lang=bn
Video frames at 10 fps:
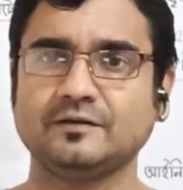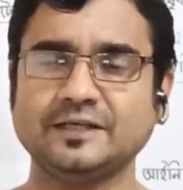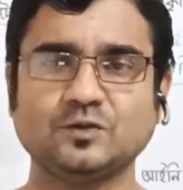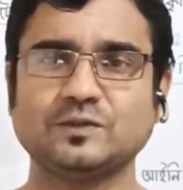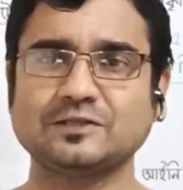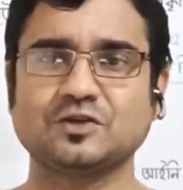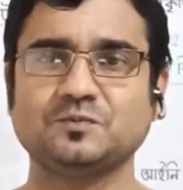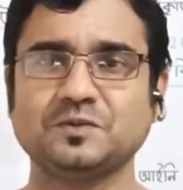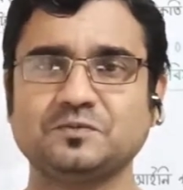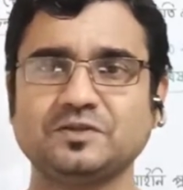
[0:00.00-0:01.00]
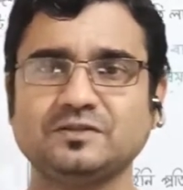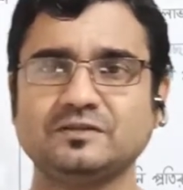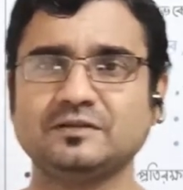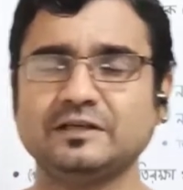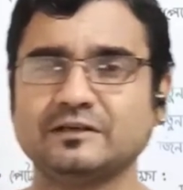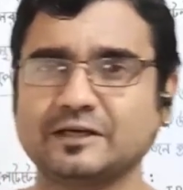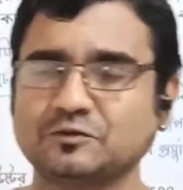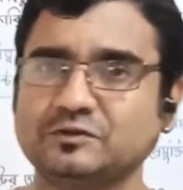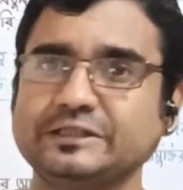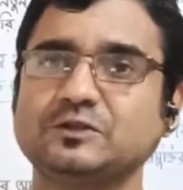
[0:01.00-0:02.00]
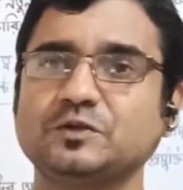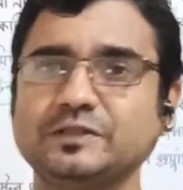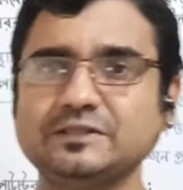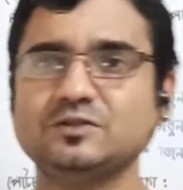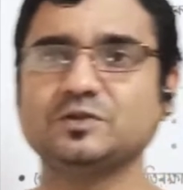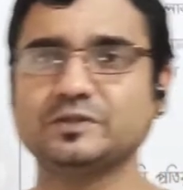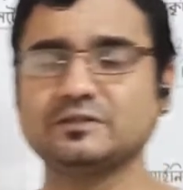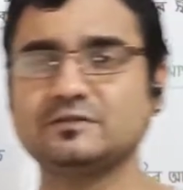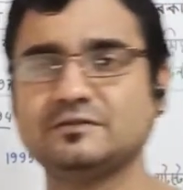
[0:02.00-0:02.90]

কিন্তু তা সম্ভব নয় কারণ দীর্ঘদিন ধরে